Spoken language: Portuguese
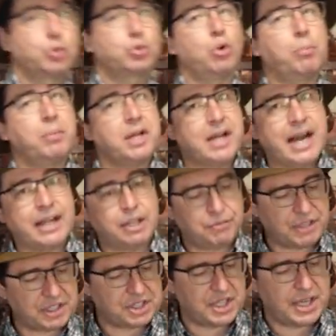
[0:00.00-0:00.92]
eu sou obrigado
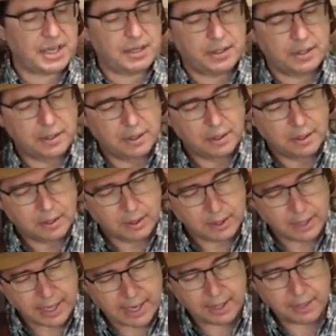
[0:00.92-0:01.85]
a fazer,
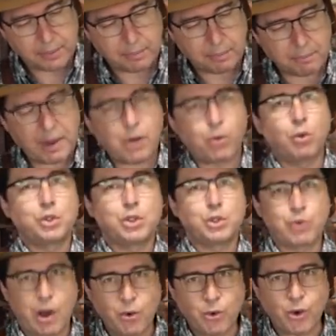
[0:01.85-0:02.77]
né, para
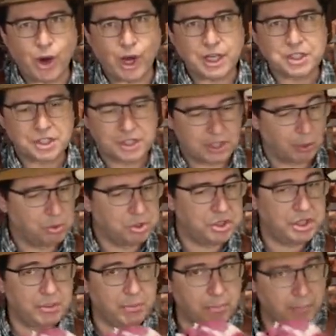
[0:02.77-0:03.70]
continuar o corte. Então
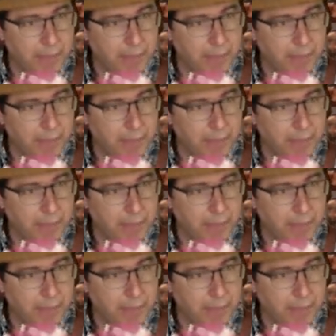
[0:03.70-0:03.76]
tiram